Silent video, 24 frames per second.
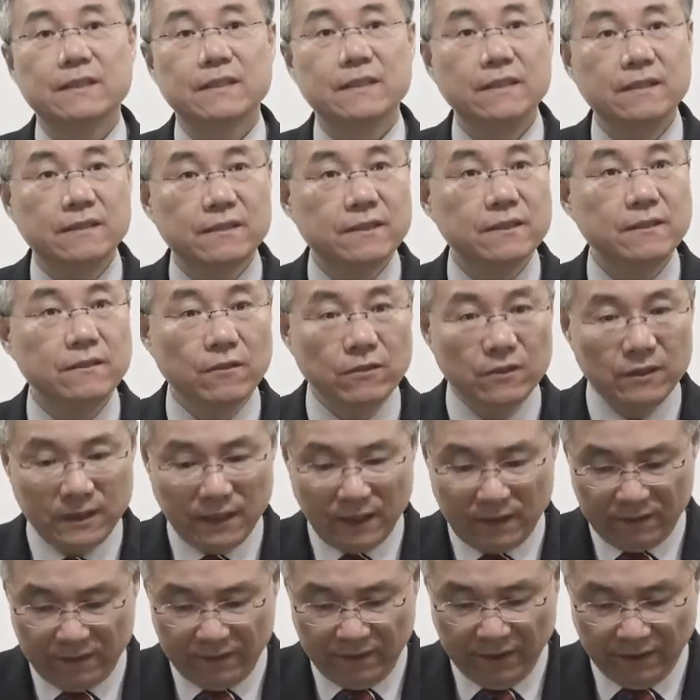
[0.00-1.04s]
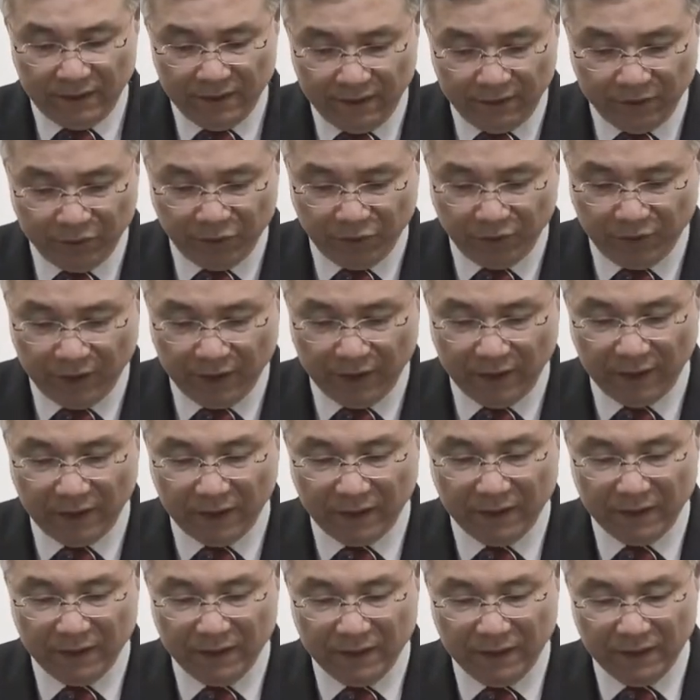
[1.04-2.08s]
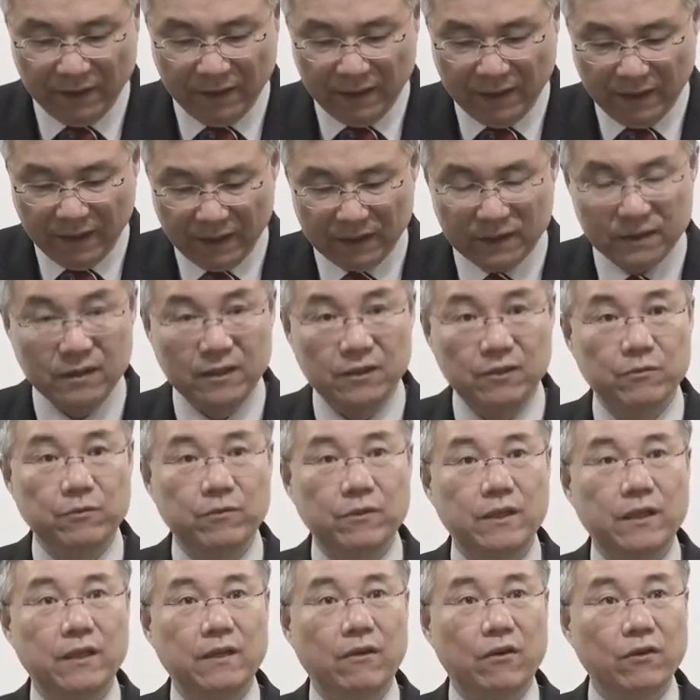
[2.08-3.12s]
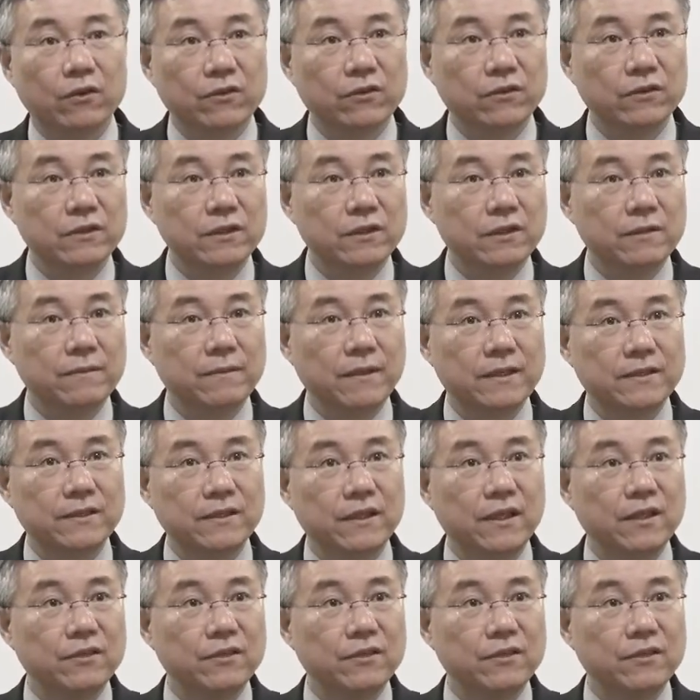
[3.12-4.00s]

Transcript: 이 7년이 다 끝난 이후에 예, 그 이후에 어떤 일들이 발생?